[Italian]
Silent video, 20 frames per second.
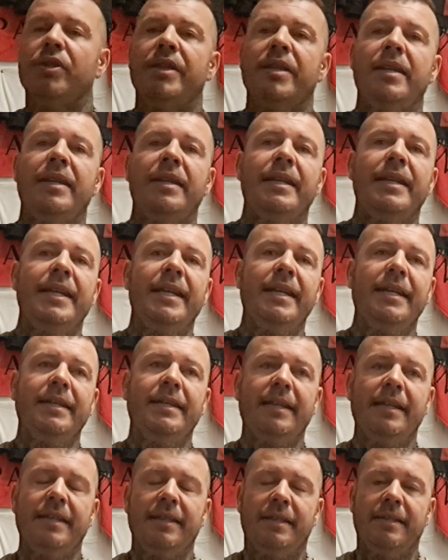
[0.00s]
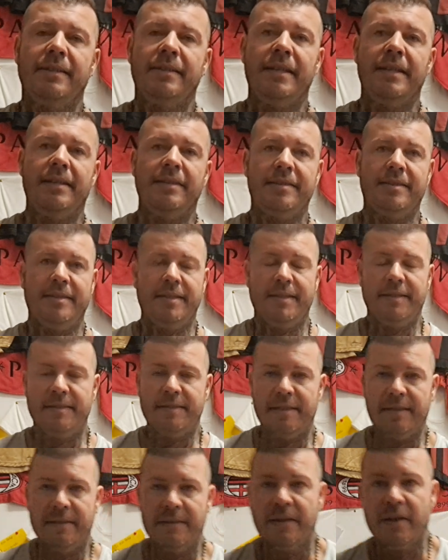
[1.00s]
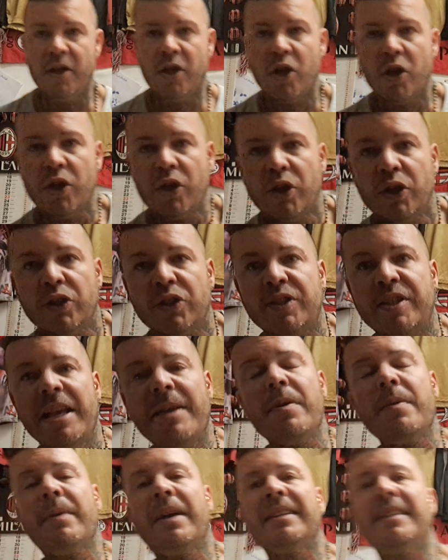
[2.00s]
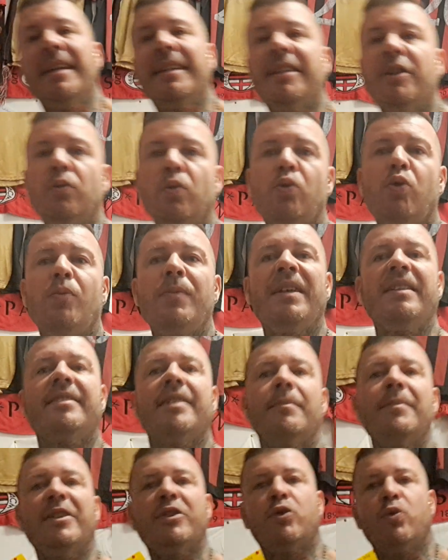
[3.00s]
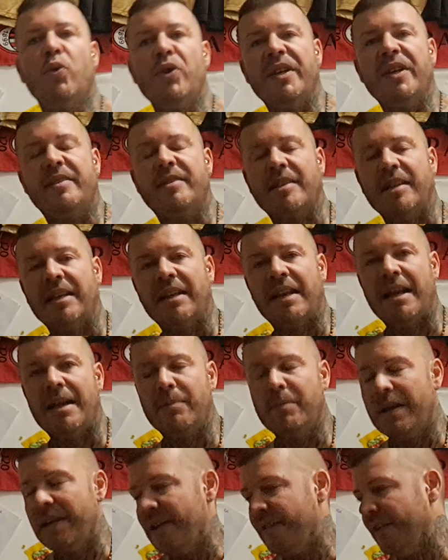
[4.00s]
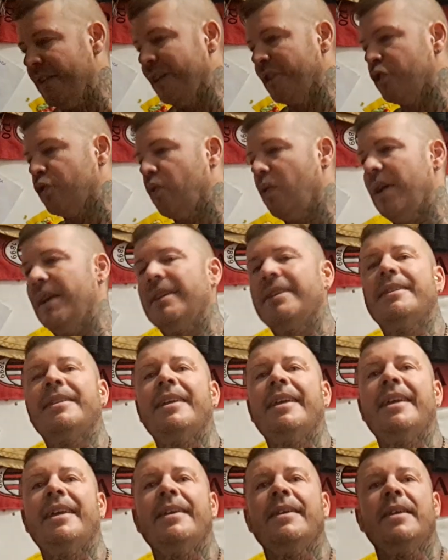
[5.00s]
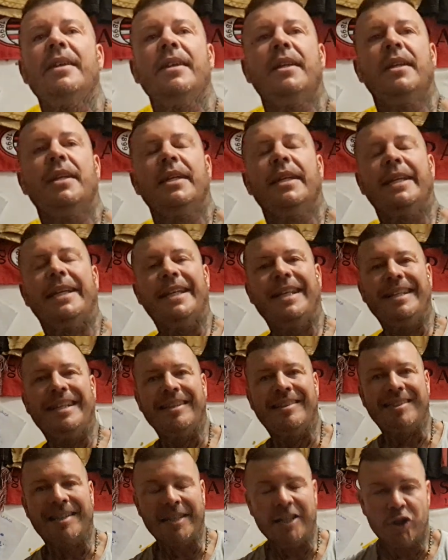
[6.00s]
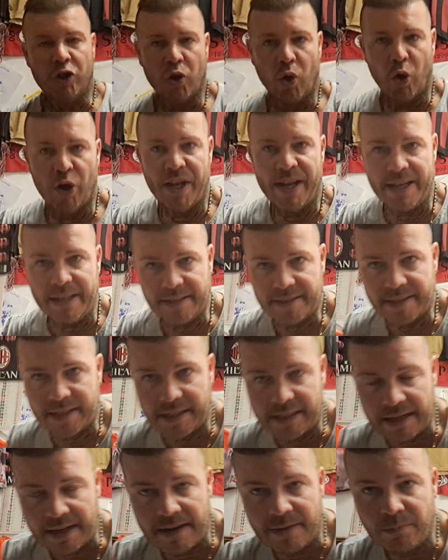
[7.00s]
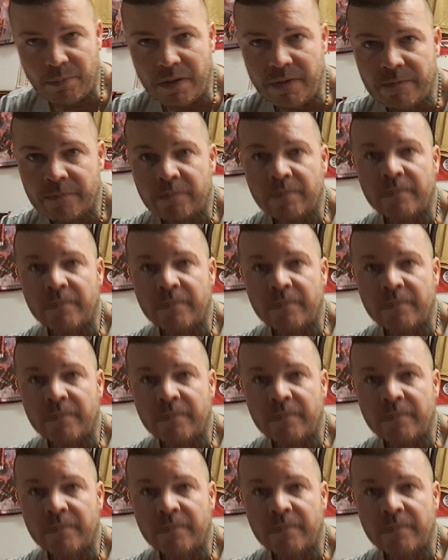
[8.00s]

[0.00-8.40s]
il link della Caesar se mi mandate i documenti a me su Instagram, e vi lascio anche in descrizione Instagram,